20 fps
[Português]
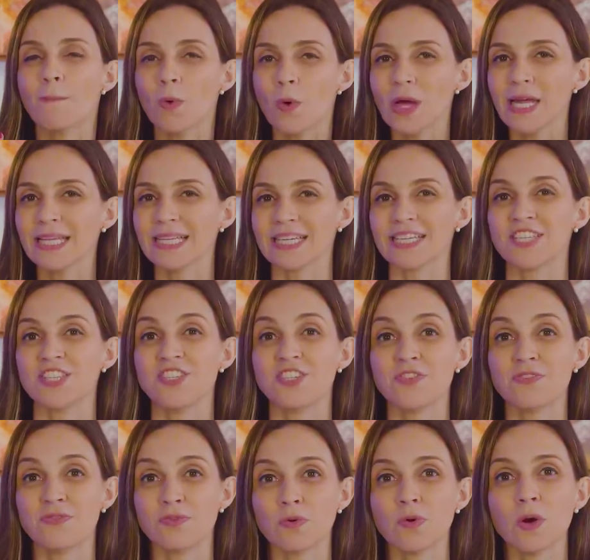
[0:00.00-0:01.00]
Muitas
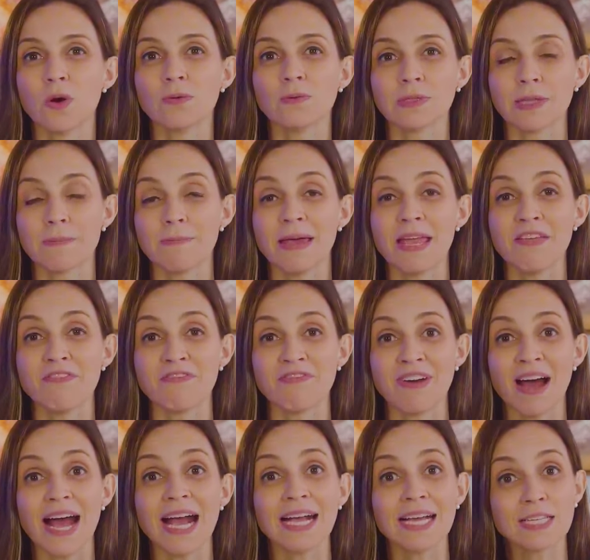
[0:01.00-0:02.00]
divulgam também
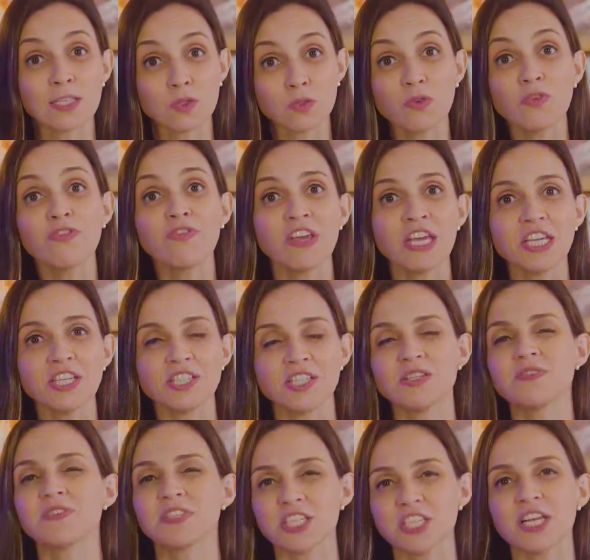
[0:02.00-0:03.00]
vagas no
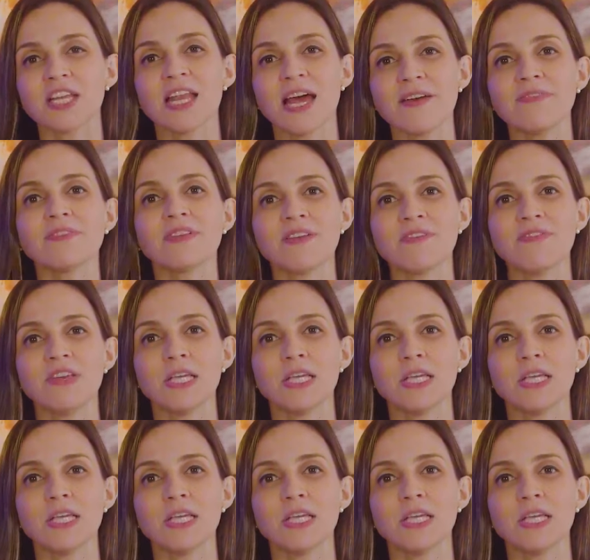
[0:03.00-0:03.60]
feed. Você já deve ter